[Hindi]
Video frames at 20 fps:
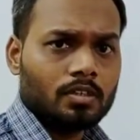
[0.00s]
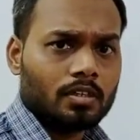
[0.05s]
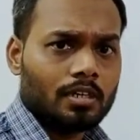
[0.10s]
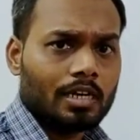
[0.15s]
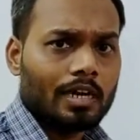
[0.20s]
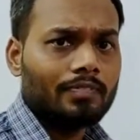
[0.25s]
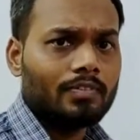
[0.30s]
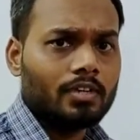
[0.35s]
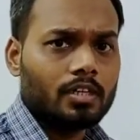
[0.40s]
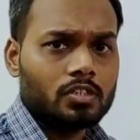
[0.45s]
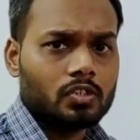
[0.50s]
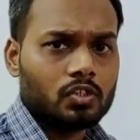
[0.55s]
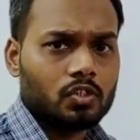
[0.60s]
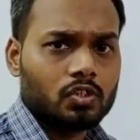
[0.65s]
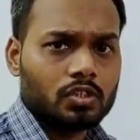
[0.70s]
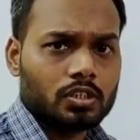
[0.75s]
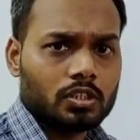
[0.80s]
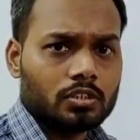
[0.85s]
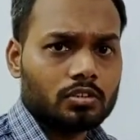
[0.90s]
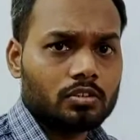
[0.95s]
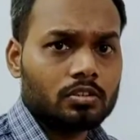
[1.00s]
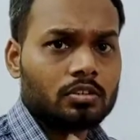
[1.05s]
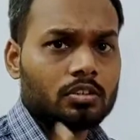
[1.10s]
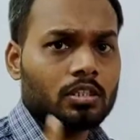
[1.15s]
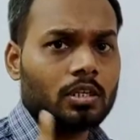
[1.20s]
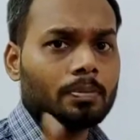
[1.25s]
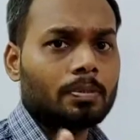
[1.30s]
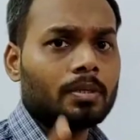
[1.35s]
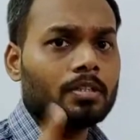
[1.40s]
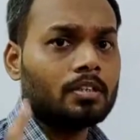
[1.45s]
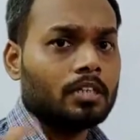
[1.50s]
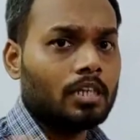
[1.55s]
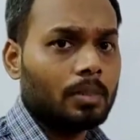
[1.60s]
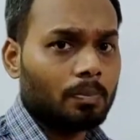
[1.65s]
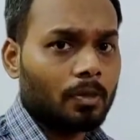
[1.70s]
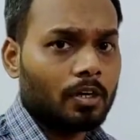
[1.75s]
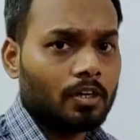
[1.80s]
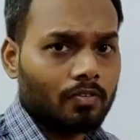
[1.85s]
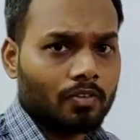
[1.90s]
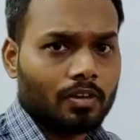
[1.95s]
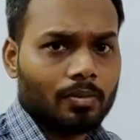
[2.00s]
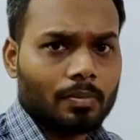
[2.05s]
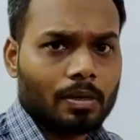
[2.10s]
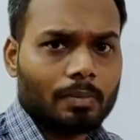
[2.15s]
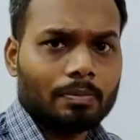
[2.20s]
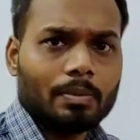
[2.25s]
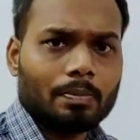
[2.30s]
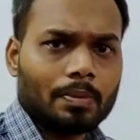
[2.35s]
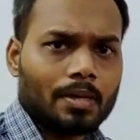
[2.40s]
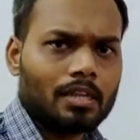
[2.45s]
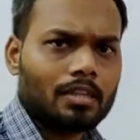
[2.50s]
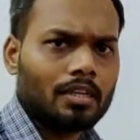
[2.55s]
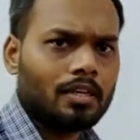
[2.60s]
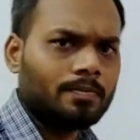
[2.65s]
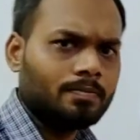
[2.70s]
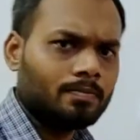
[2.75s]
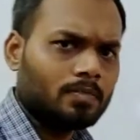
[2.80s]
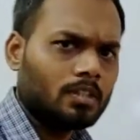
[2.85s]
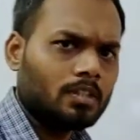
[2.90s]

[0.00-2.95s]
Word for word: ग्राफिकल सॉल्यूशंस चैप्टर 3.1 में हमने पढ़ा था